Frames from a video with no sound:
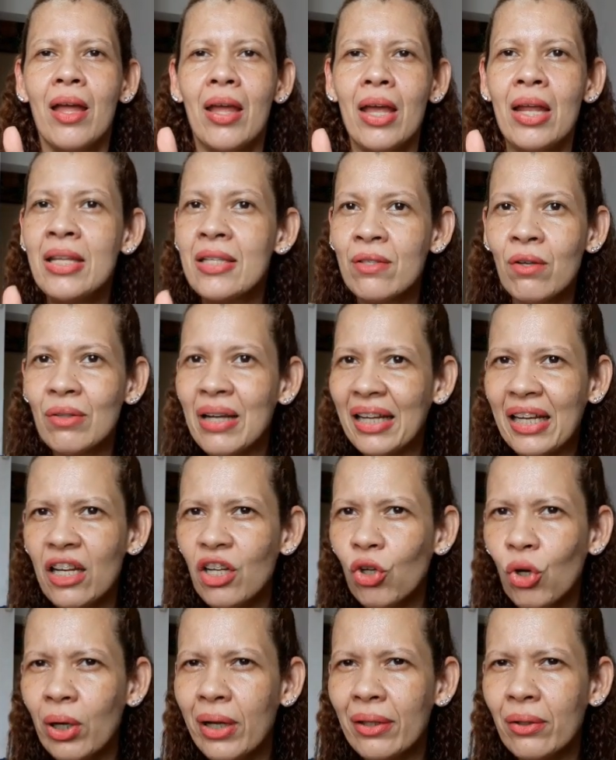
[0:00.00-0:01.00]
Eles vão
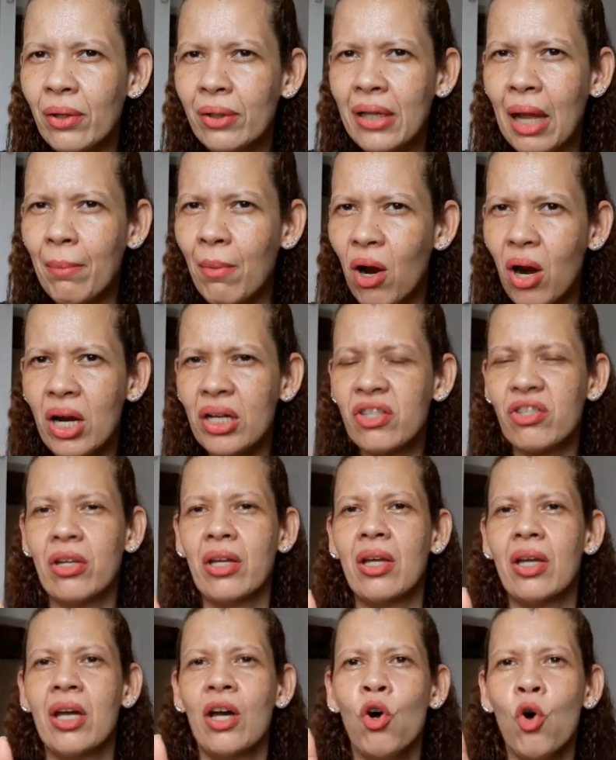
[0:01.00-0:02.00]
naquele corredor da
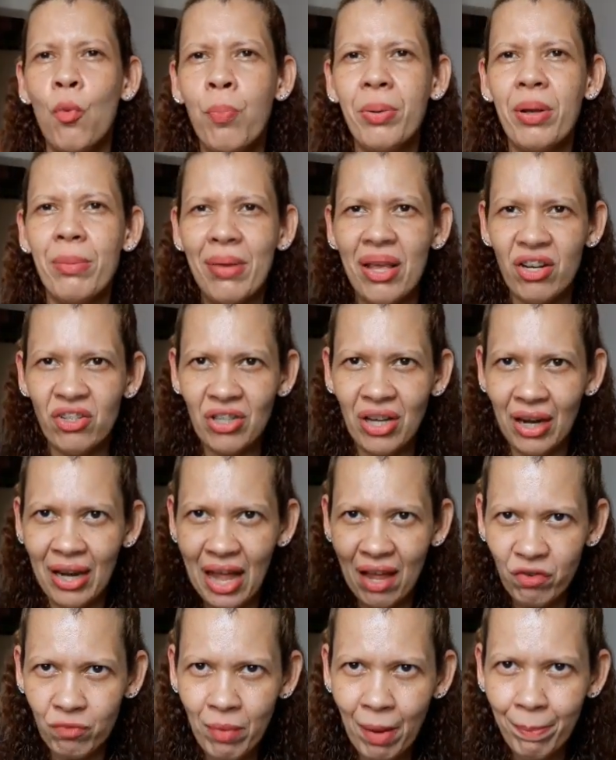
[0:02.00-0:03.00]
morte, o primeiro já
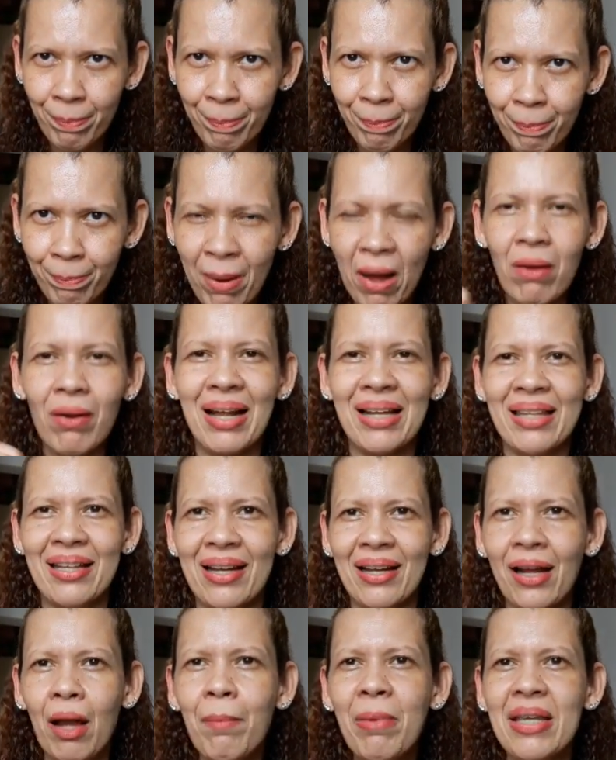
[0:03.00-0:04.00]
leva uma paulada
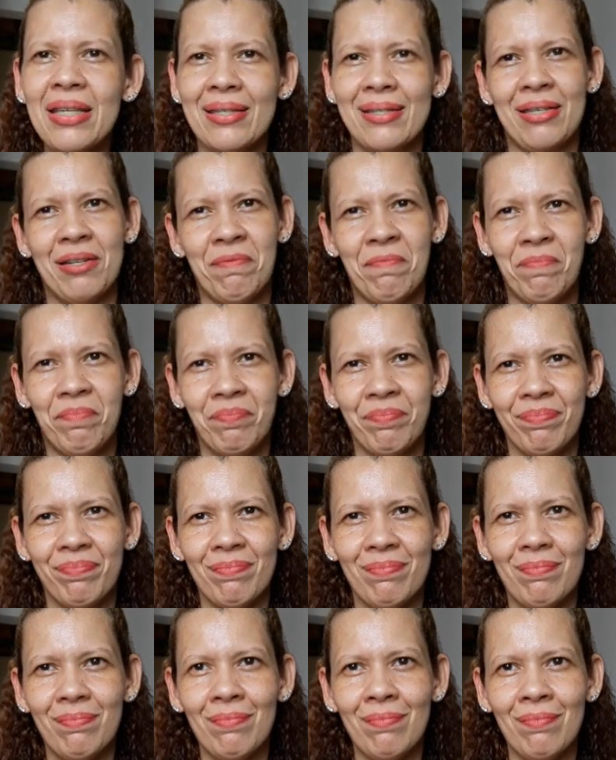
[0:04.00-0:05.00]
na cabeça.
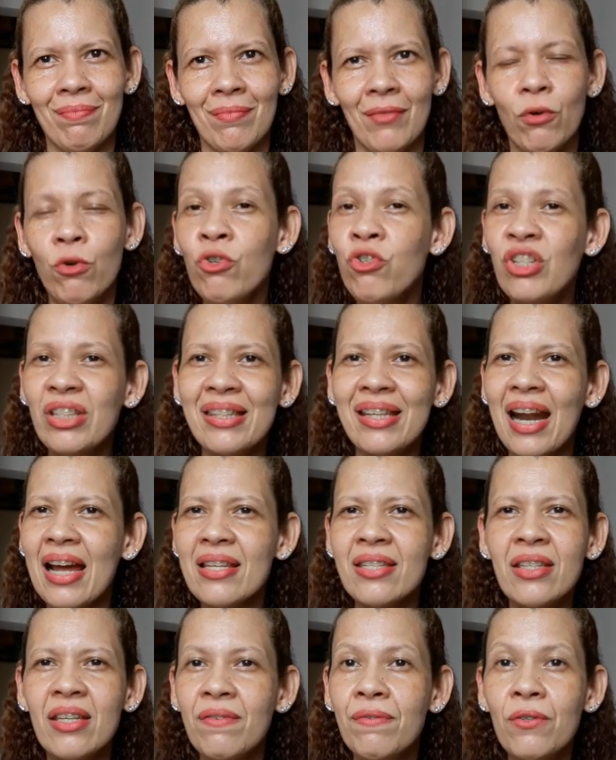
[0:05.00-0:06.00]
O de
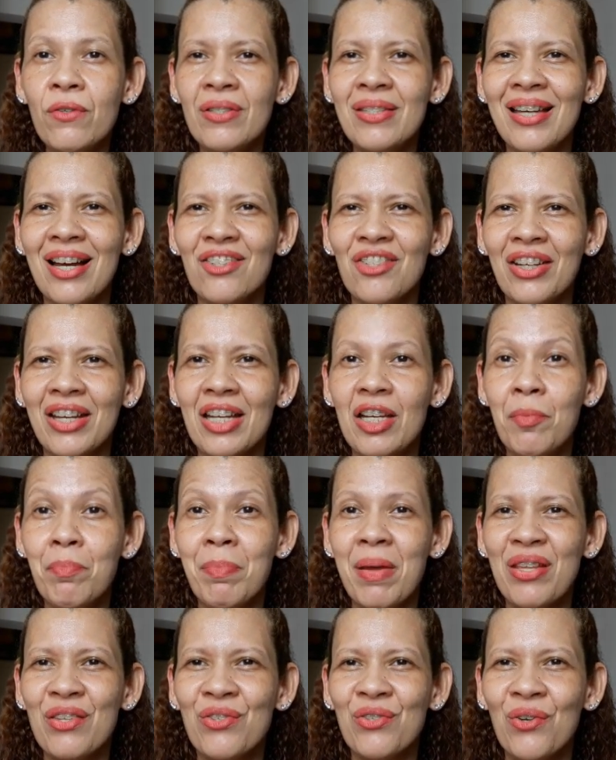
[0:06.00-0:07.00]
trás que viu, você acha que ele
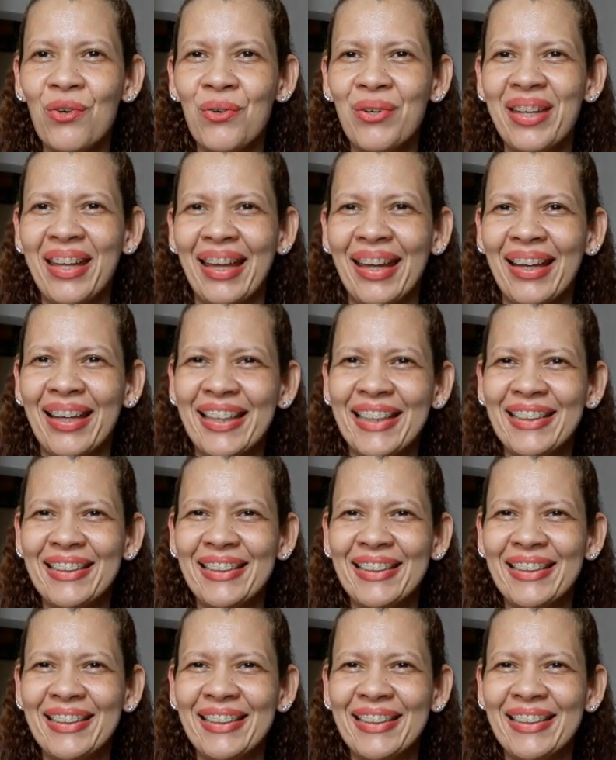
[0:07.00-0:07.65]
pensou o quê?